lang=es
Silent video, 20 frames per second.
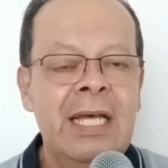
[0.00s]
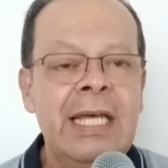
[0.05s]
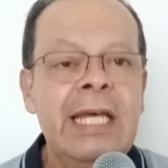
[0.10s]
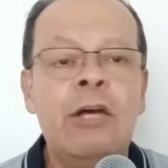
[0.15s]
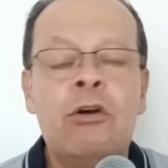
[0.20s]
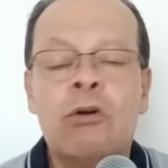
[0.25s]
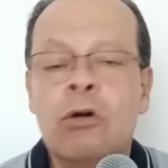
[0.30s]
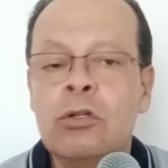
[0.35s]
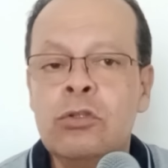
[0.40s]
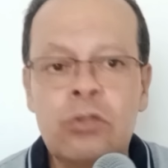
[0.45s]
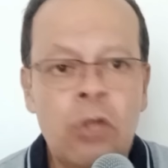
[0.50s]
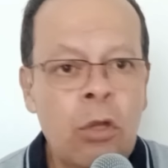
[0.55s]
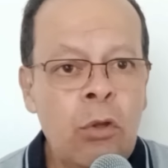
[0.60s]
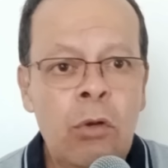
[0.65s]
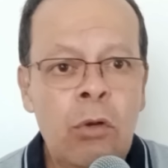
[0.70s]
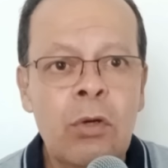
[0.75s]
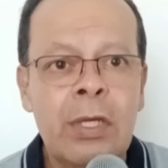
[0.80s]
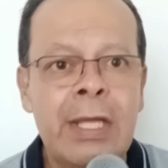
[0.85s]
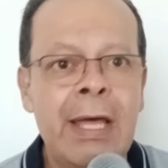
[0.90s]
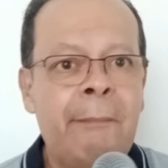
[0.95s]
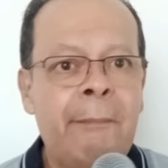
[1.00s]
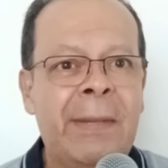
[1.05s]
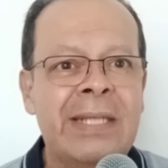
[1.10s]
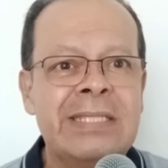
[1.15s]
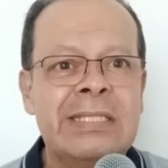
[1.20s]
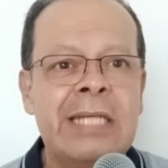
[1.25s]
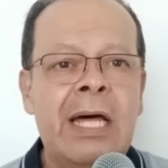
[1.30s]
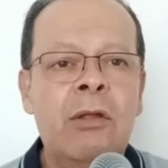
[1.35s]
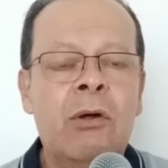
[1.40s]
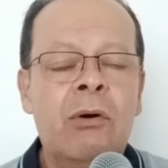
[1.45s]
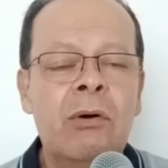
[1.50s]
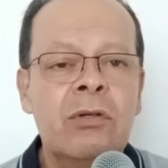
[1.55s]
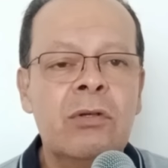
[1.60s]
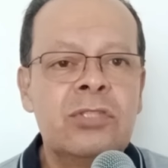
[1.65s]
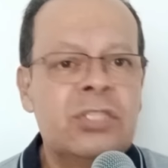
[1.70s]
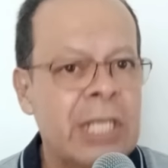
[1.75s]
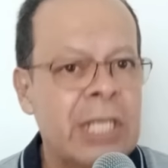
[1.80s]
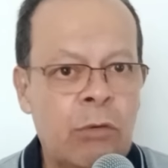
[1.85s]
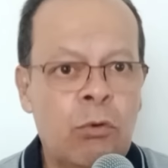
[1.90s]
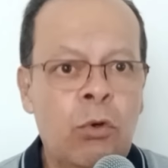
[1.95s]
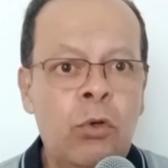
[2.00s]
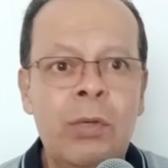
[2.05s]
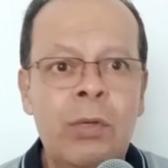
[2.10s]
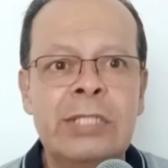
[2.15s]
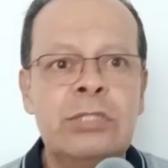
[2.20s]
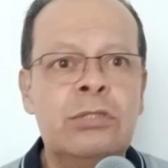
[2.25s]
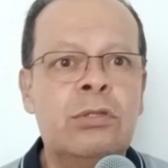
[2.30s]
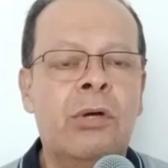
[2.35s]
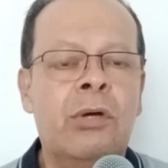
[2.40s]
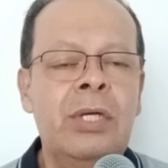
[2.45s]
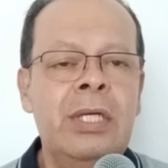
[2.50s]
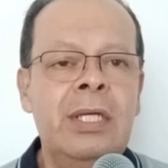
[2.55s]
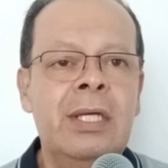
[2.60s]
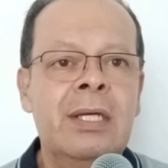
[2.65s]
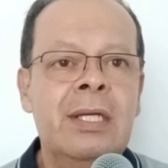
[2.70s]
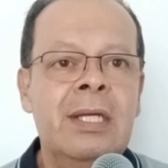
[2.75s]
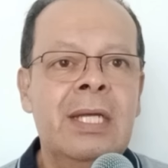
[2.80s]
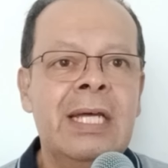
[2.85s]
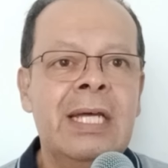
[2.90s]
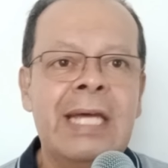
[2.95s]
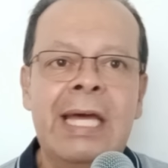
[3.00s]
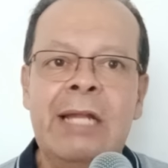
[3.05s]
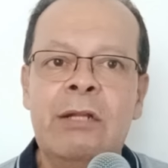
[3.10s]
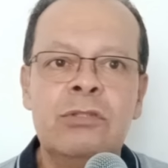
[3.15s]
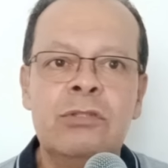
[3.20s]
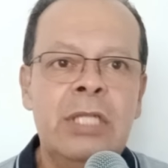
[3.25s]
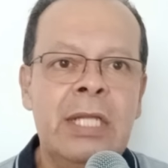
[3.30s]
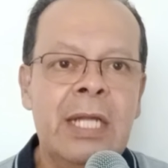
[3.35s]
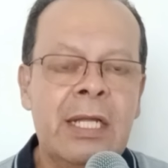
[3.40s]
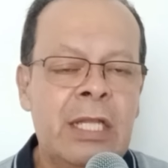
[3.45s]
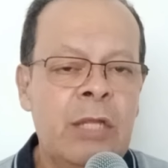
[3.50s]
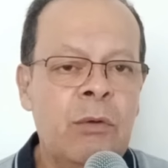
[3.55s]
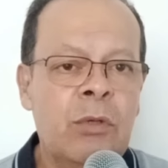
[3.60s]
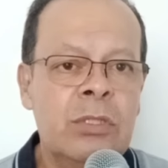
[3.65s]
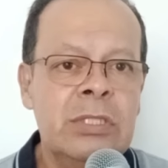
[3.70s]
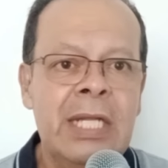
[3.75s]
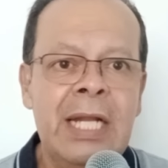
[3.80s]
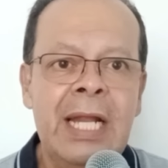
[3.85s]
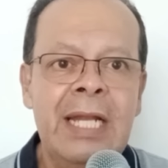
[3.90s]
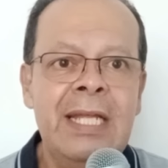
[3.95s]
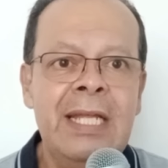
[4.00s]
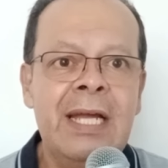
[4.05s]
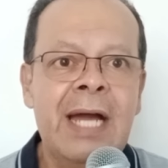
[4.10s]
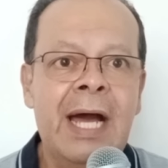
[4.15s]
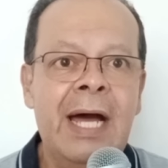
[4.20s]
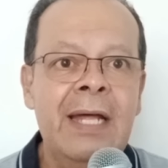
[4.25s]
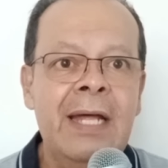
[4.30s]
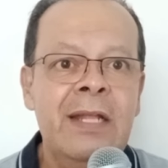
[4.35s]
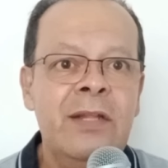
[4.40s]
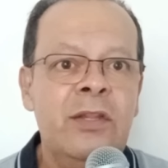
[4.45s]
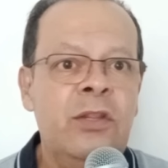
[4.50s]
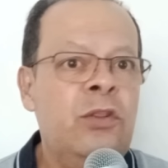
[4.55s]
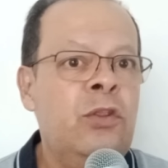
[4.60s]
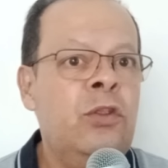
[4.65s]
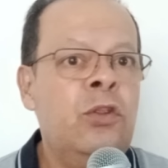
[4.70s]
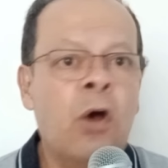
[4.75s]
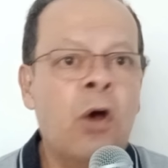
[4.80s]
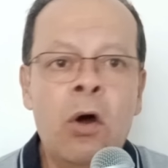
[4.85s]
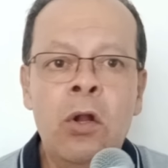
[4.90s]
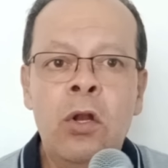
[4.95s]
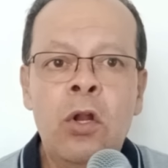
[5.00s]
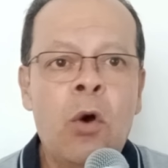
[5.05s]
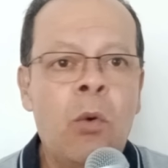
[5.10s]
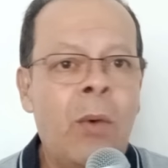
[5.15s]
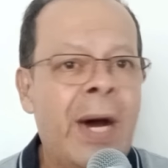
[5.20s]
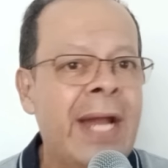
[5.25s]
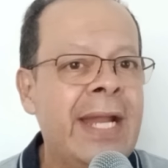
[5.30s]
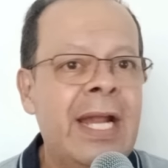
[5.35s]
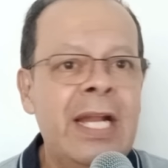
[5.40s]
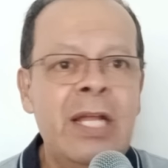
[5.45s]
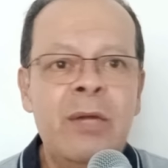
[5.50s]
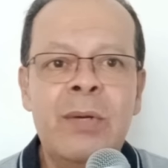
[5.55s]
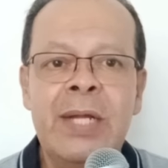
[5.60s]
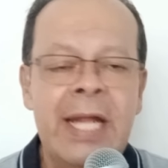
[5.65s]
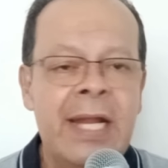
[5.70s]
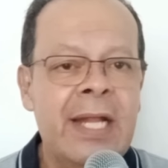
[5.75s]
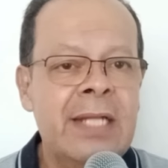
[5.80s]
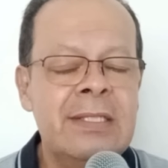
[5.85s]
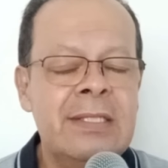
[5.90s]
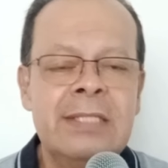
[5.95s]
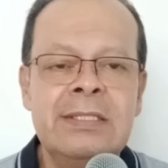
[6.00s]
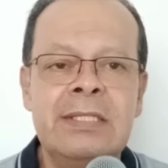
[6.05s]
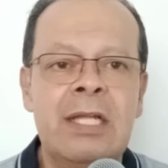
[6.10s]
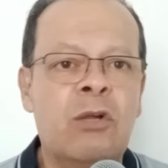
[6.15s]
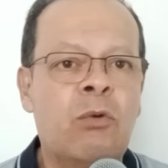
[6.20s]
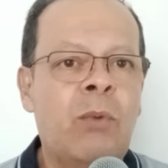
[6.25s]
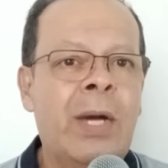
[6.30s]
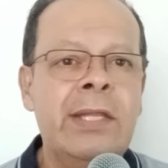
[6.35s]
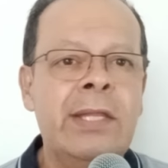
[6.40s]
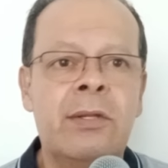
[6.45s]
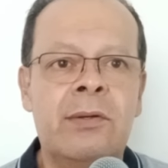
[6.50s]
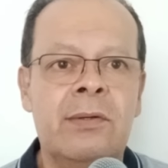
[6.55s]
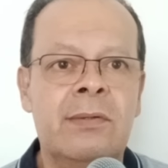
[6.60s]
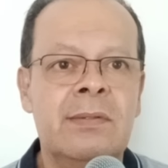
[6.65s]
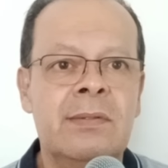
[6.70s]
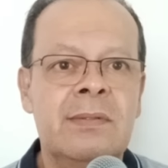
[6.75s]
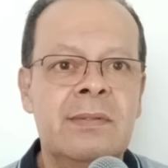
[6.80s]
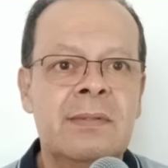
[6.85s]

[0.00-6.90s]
Y con todo lo que ha pasado, seguro estoy que los directivos de la liga no lo van a liberar antes del 4.